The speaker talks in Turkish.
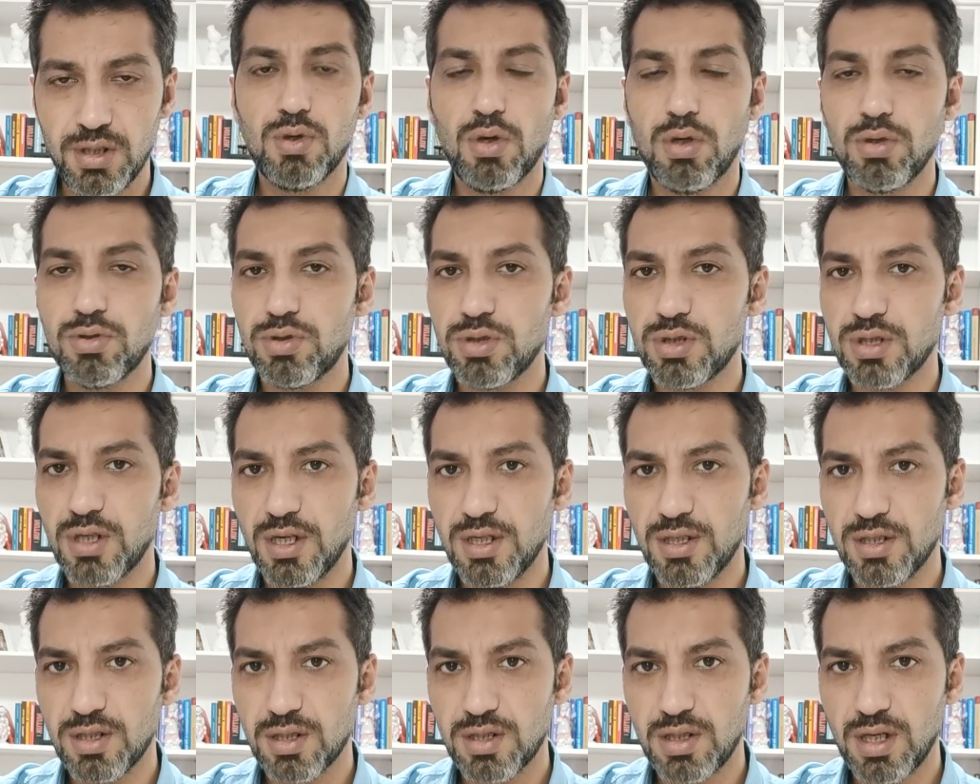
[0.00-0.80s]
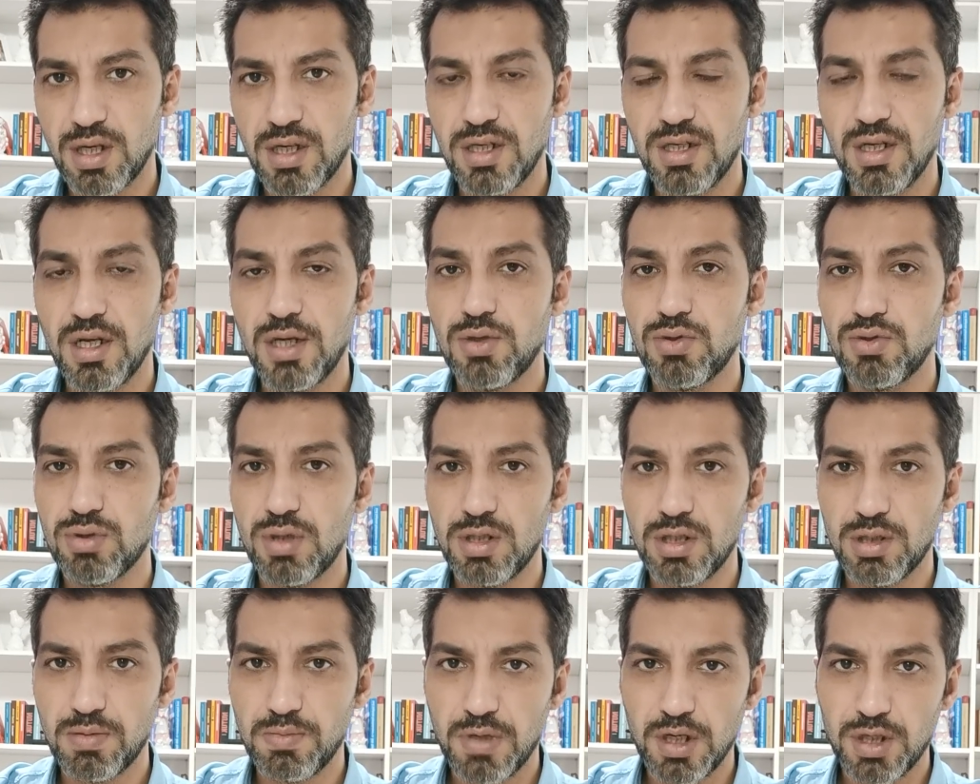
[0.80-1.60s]
Yolcu sayısında yine
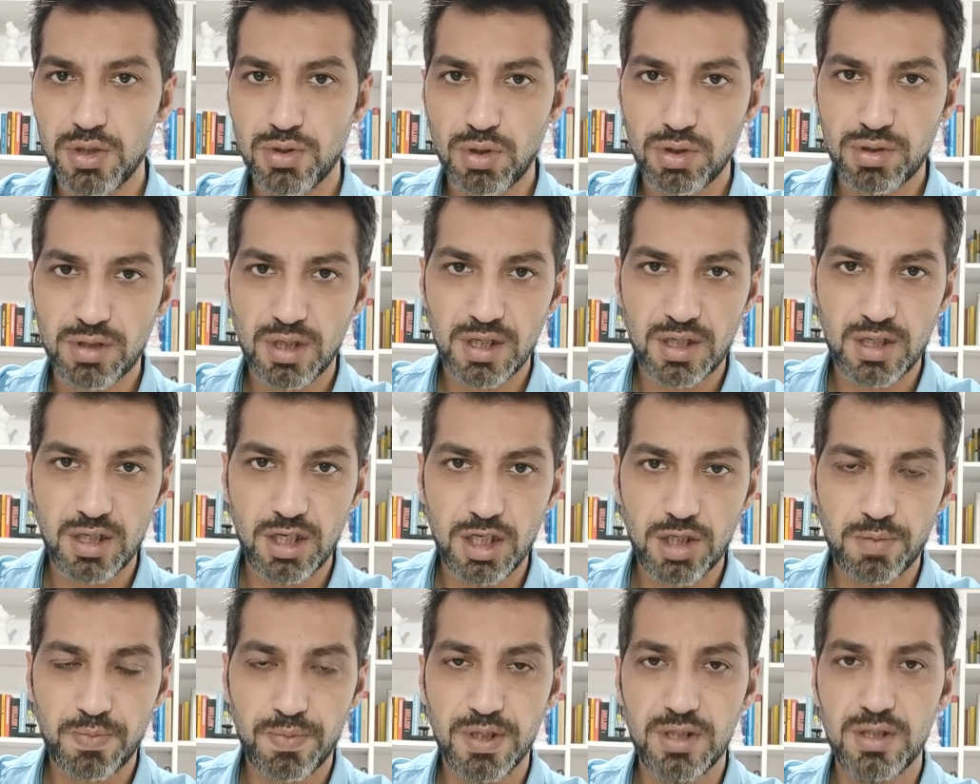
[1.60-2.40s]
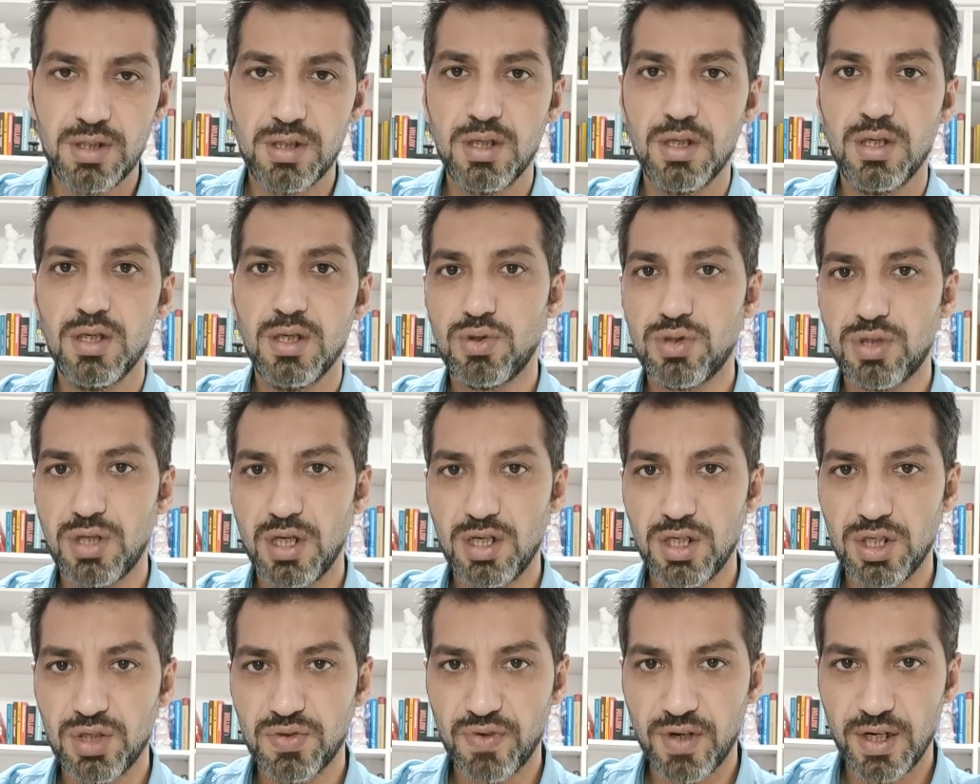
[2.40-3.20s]
%25.2'lik bir
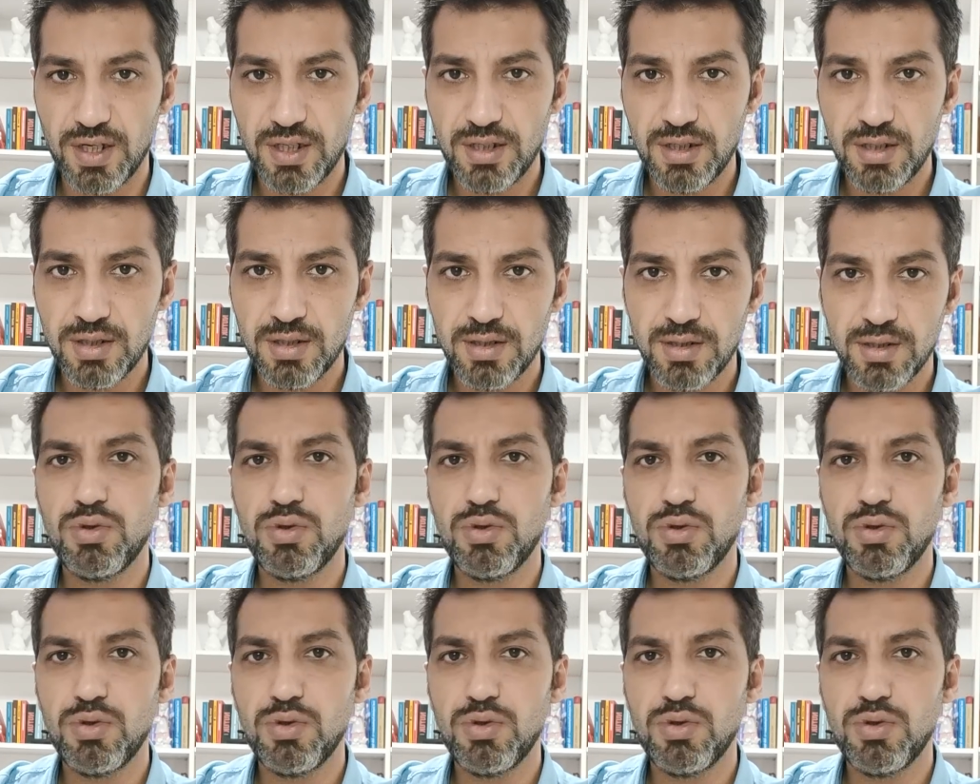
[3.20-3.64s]
yükseliş var.